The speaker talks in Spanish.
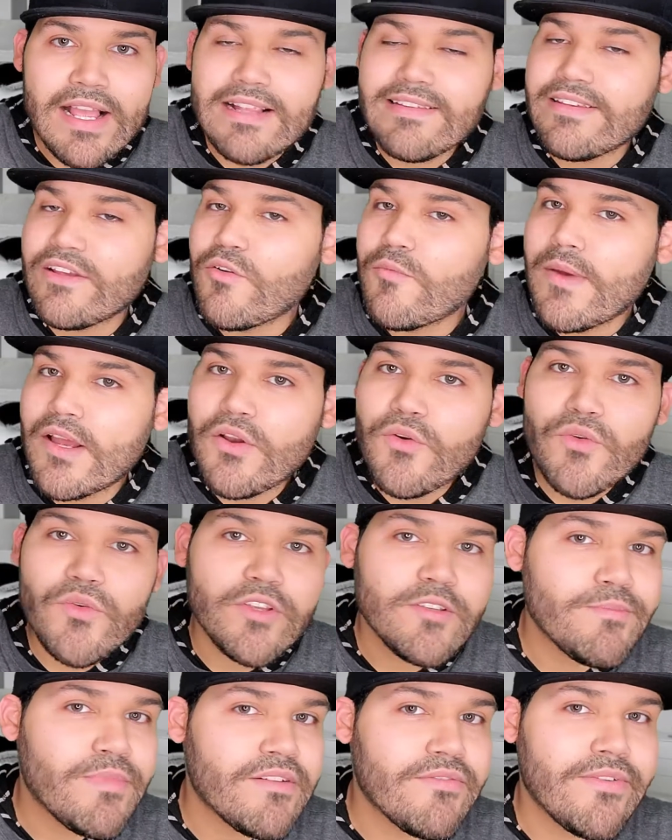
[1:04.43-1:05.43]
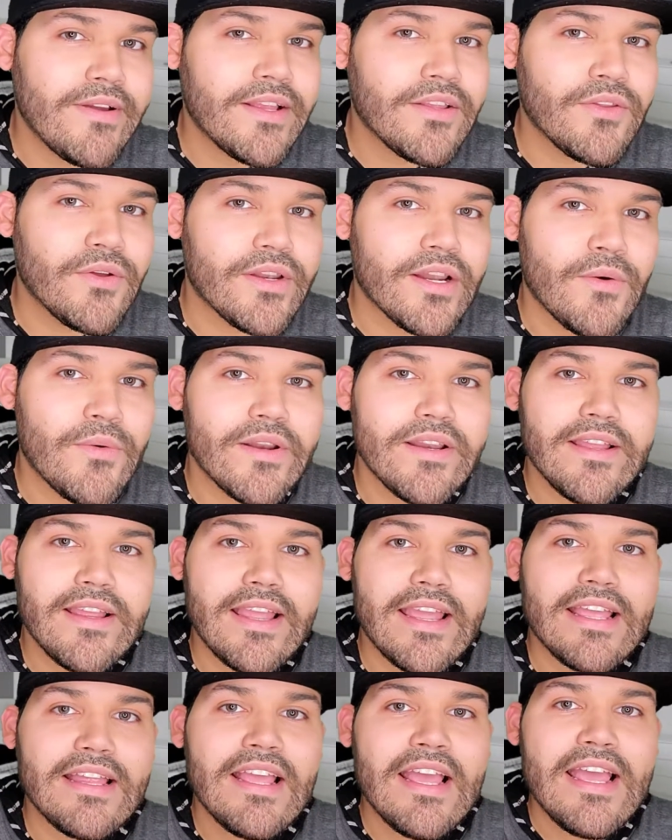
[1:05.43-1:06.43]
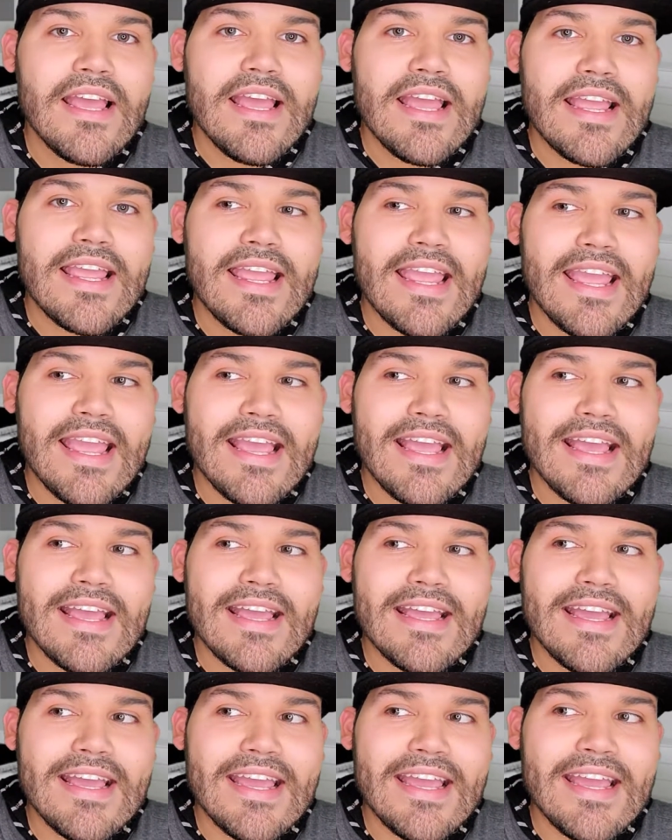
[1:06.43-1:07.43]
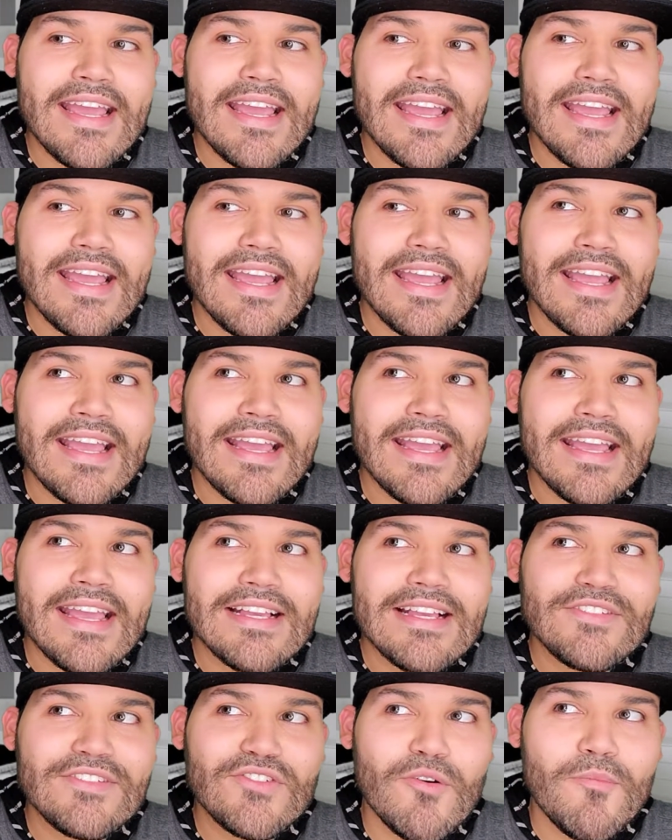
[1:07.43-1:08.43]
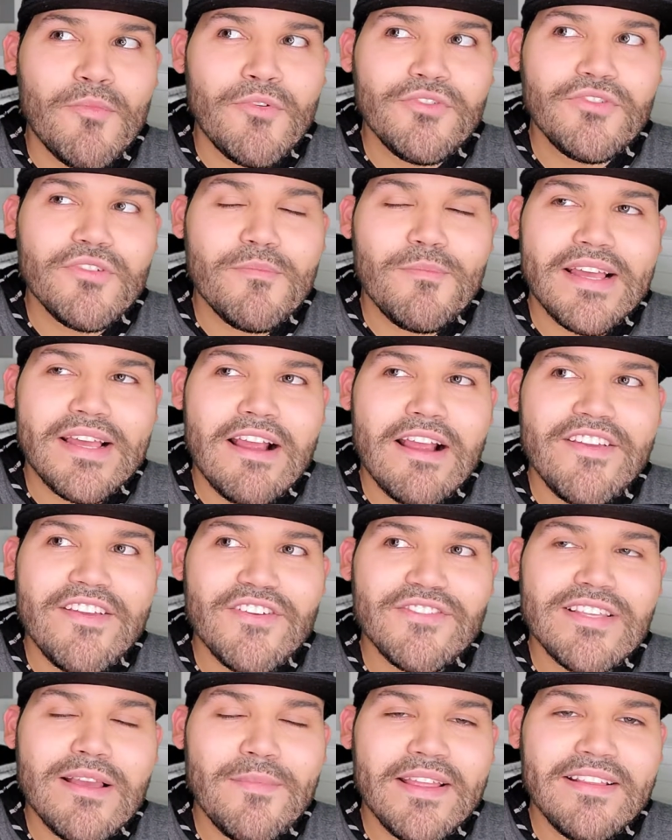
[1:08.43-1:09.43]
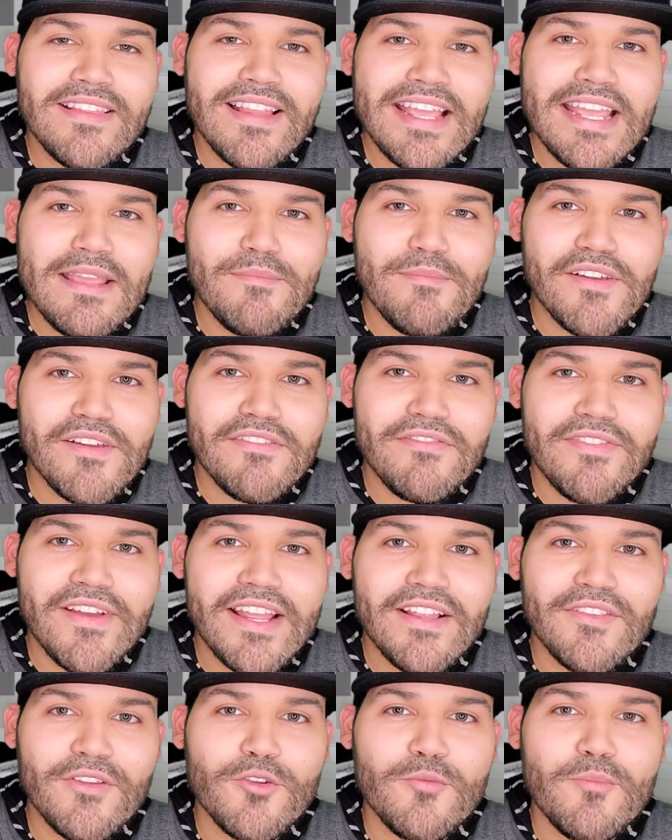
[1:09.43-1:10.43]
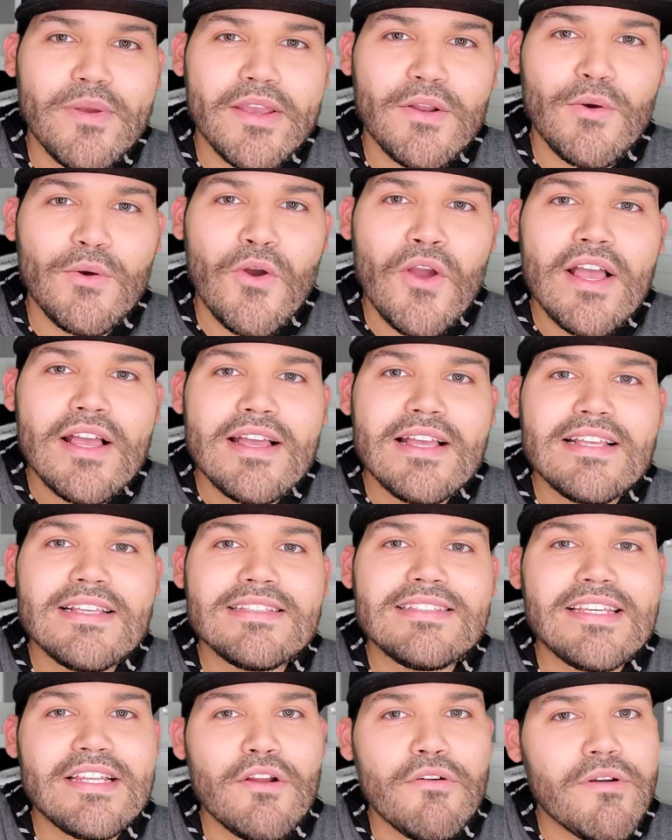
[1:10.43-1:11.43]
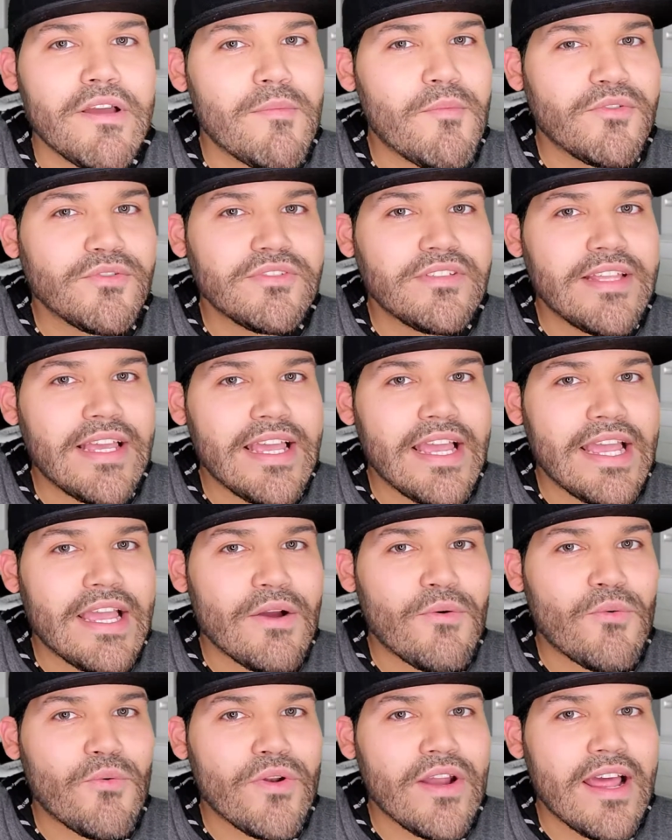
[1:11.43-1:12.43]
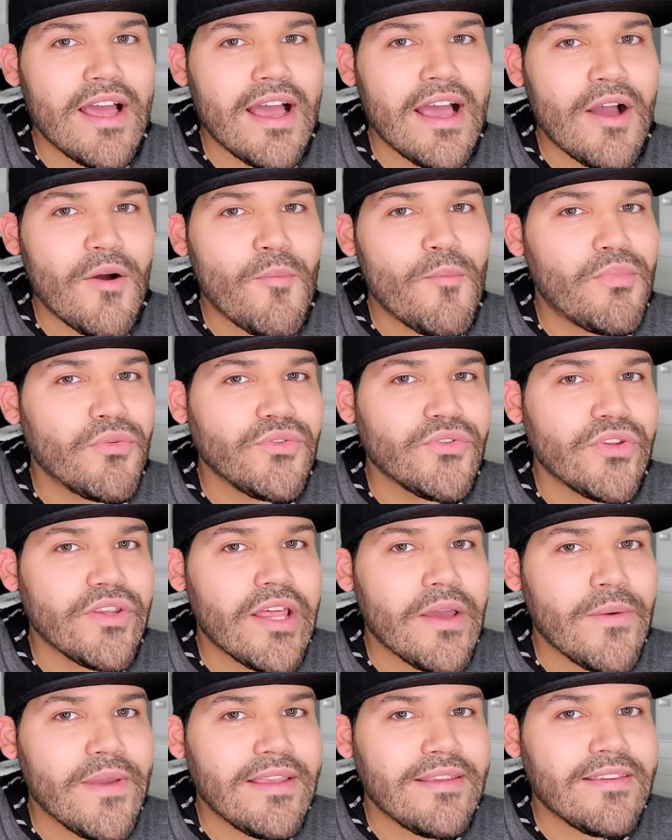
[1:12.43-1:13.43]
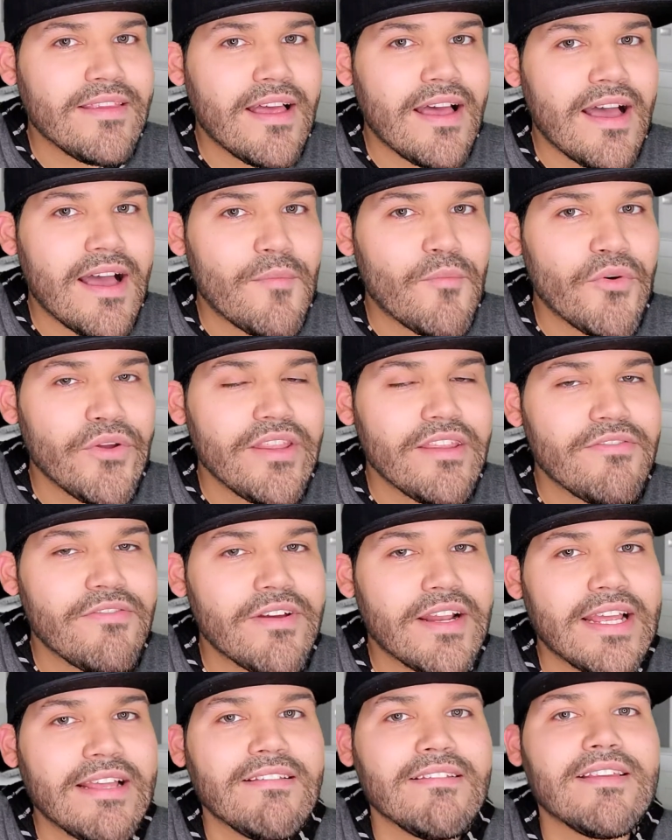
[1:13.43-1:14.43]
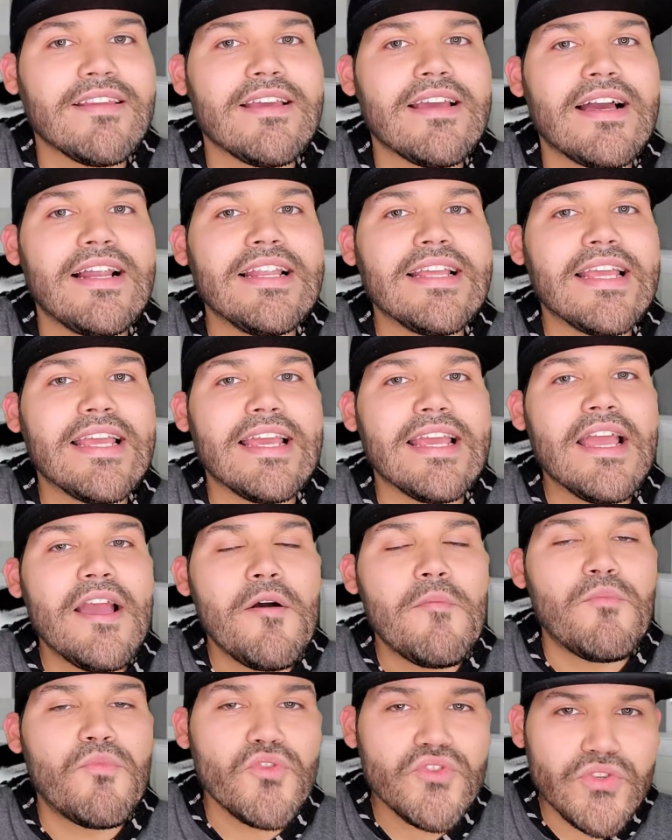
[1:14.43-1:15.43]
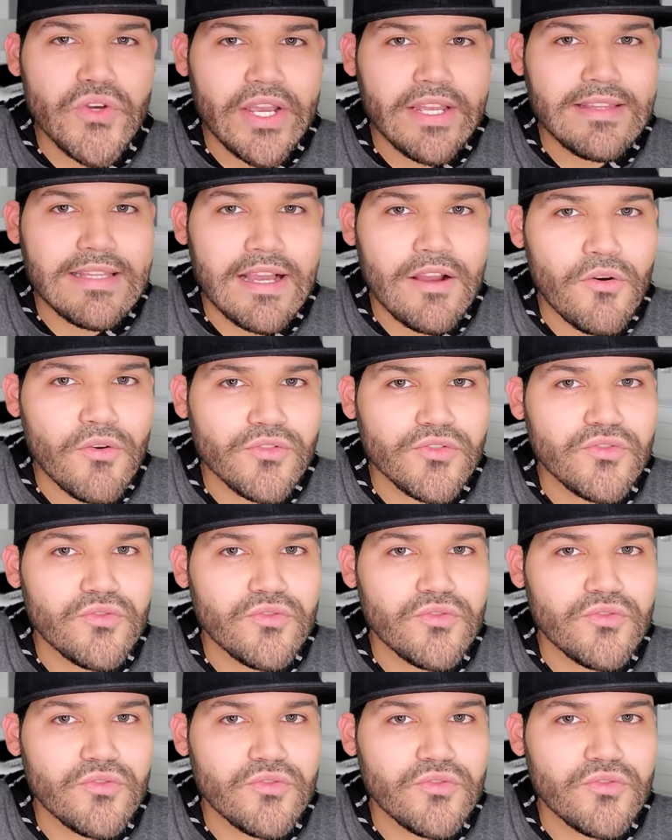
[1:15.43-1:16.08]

El ser humano no es perfecto. Recuerden que, que eh, eh, somos maravillosamente imperfectos, pero si lo vemos de un punto de vista muy diferente al que muchos están